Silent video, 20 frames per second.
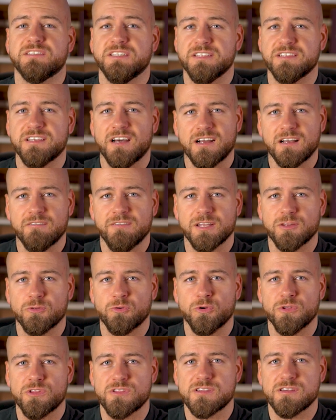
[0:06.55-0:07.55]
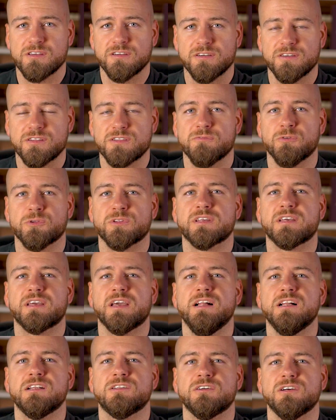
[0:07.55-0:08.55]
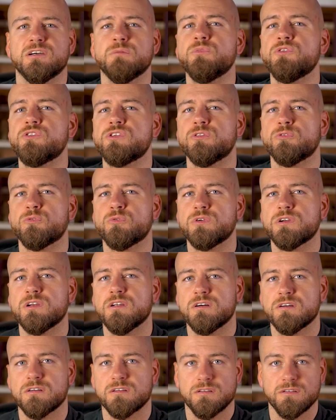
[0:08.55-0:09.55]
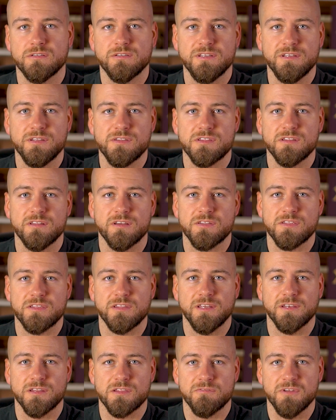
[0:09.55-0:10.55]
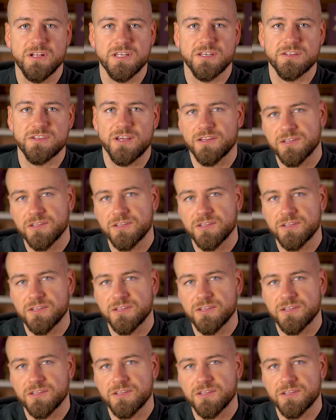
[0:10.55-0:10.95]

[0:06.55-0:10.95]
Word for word: die Tage werden kürzer, es wird kälter, ein bisschen dunkler, dies, das, jenes, welches.